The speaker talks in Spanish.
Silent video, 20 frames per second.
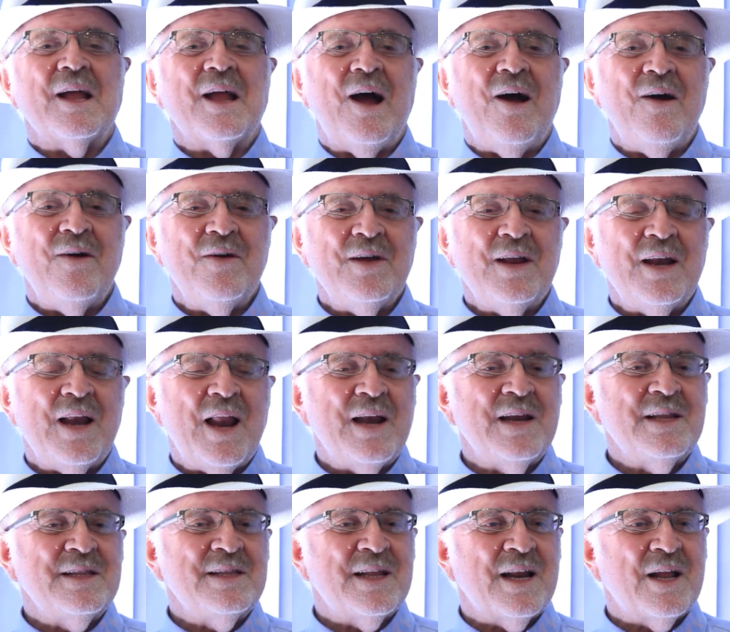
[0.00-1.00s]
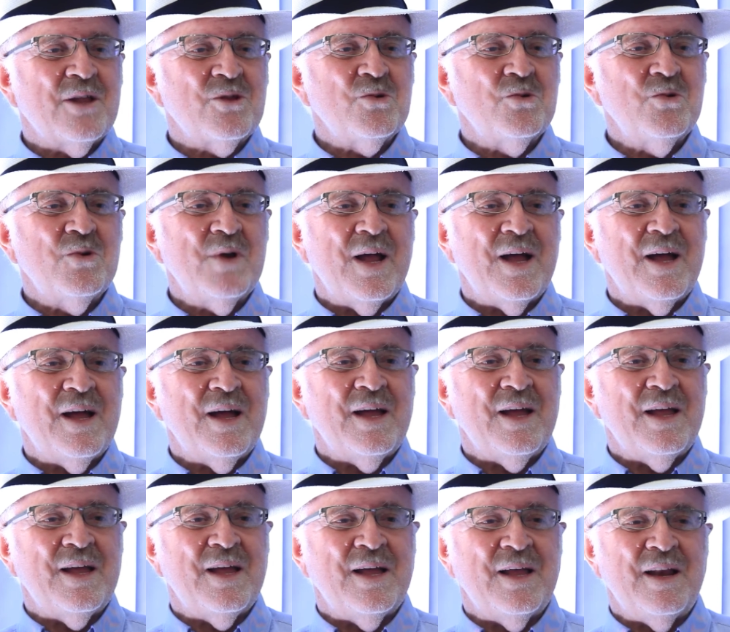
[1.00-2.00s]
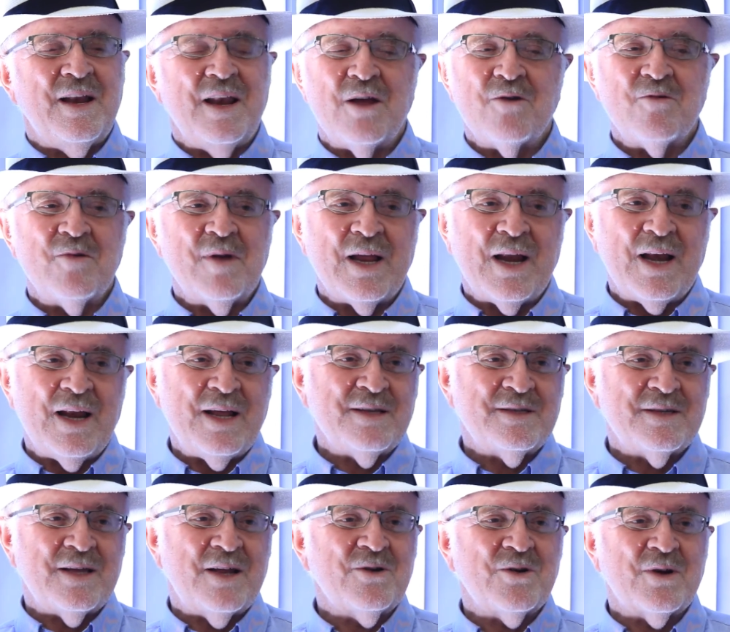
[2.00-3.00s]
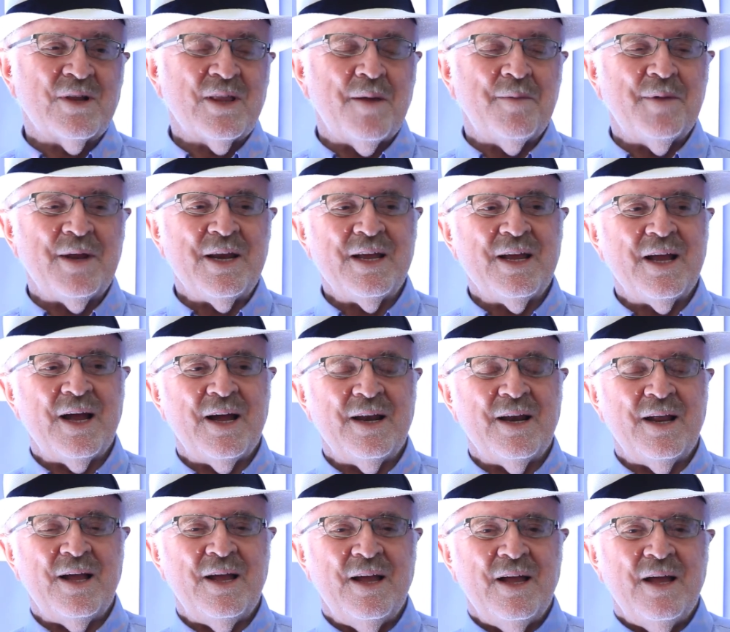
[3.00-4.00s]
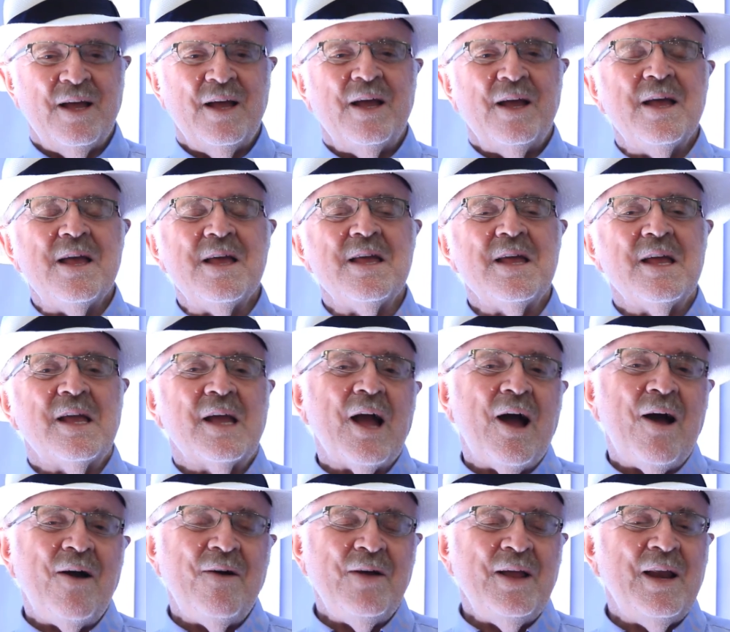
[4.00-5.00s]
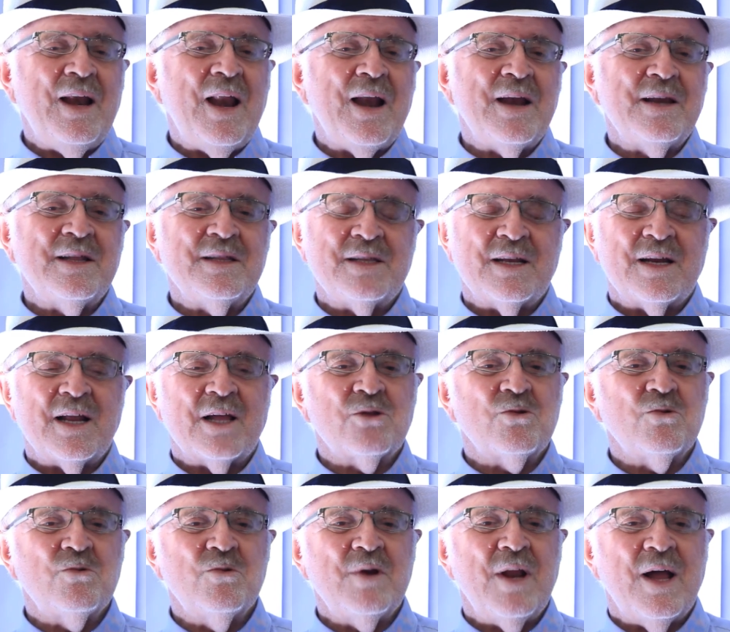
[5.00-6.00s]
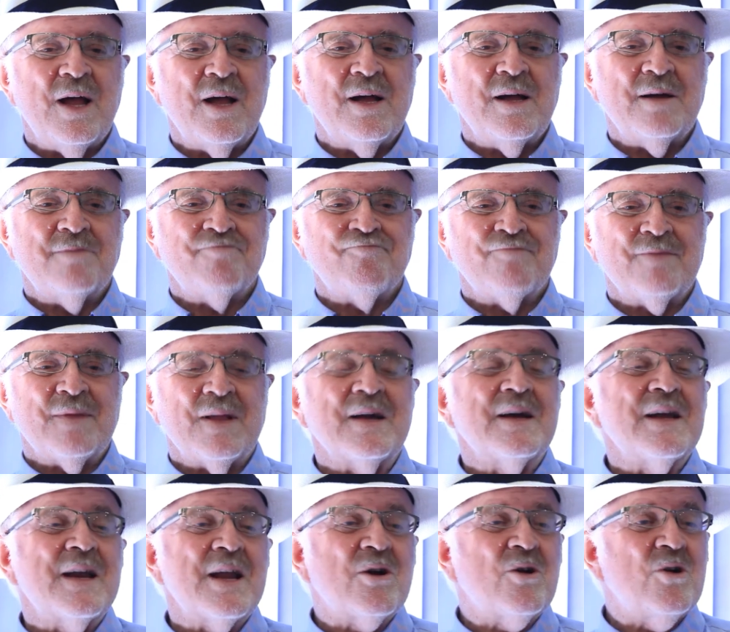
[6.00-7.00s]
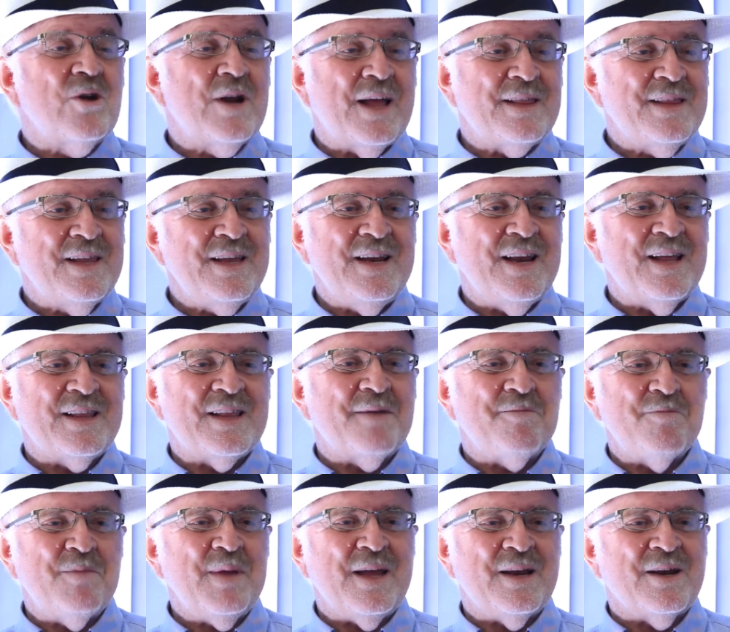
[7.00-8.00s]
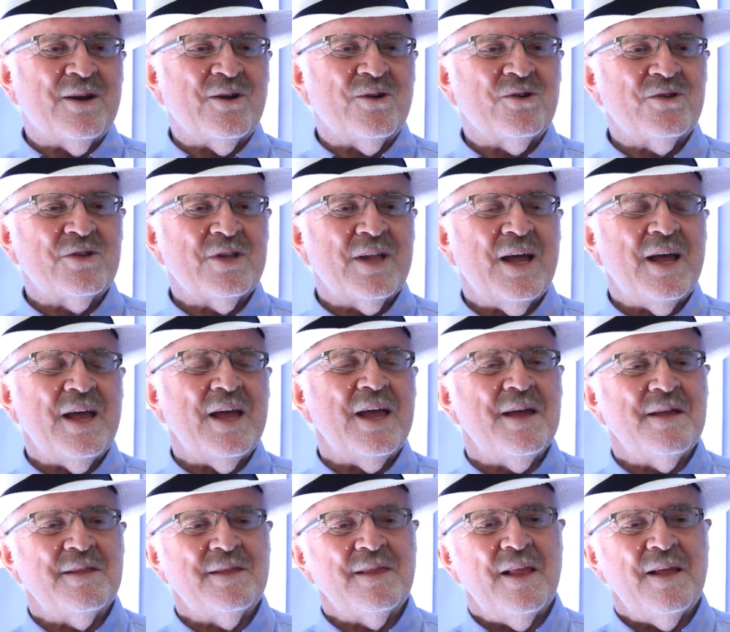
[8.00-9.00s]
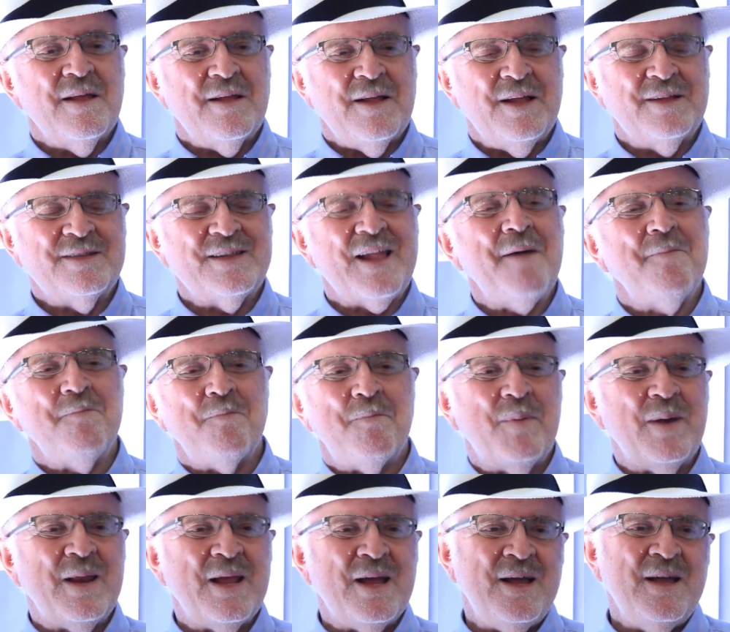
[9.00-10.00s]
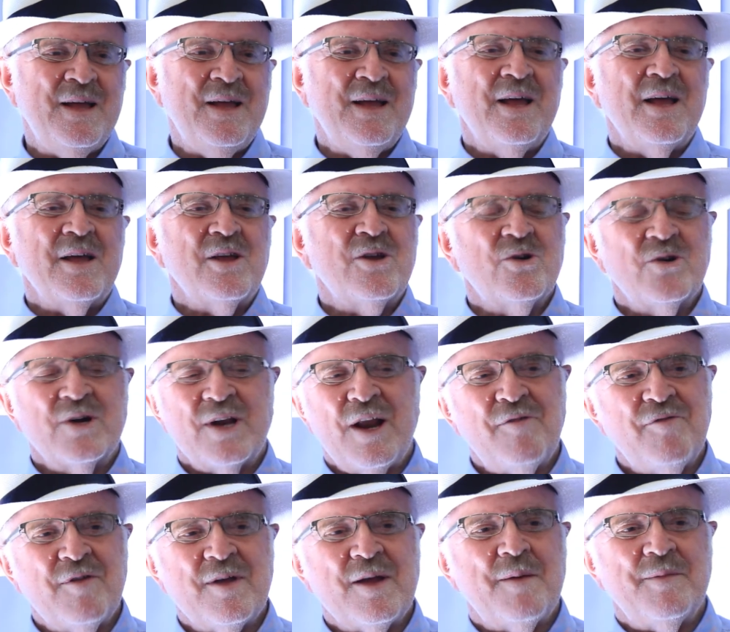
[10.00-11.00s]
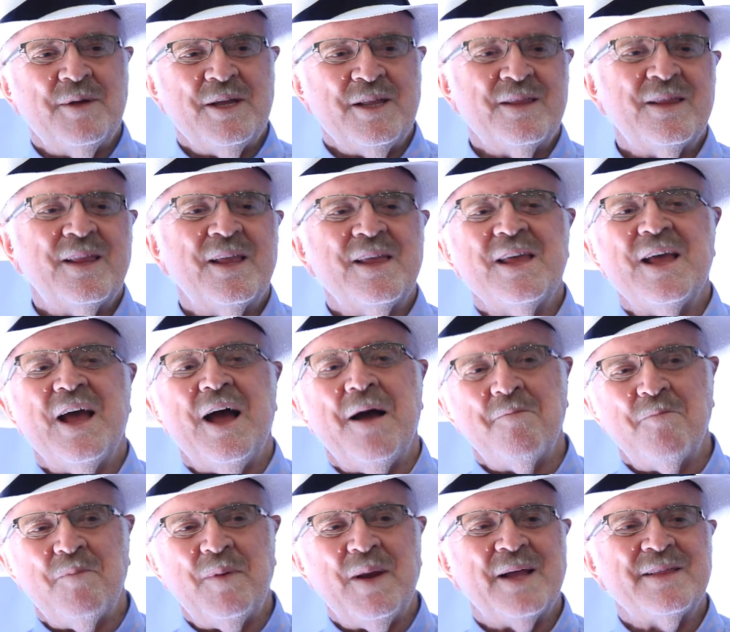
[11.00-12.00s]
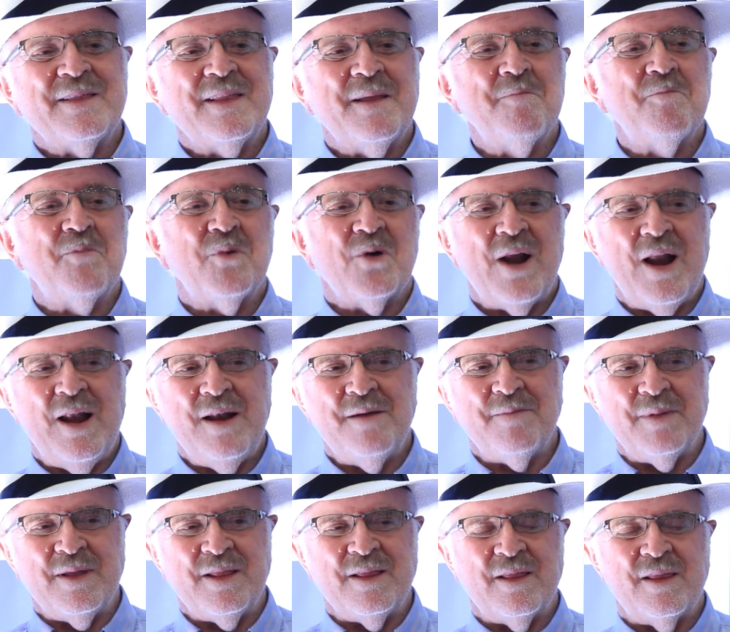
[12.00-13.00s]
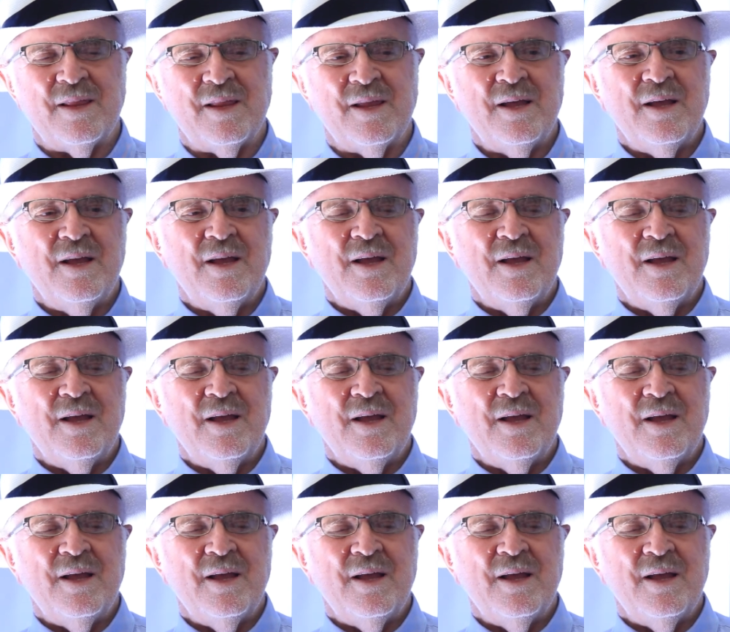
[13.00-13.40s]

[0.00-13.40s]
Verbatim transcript: cabe la literatura en lengua inglesa, norteamericana, y cabe la literatura grecolatina también, o sea, es, amplia geográficamente y es amplia temporalmente.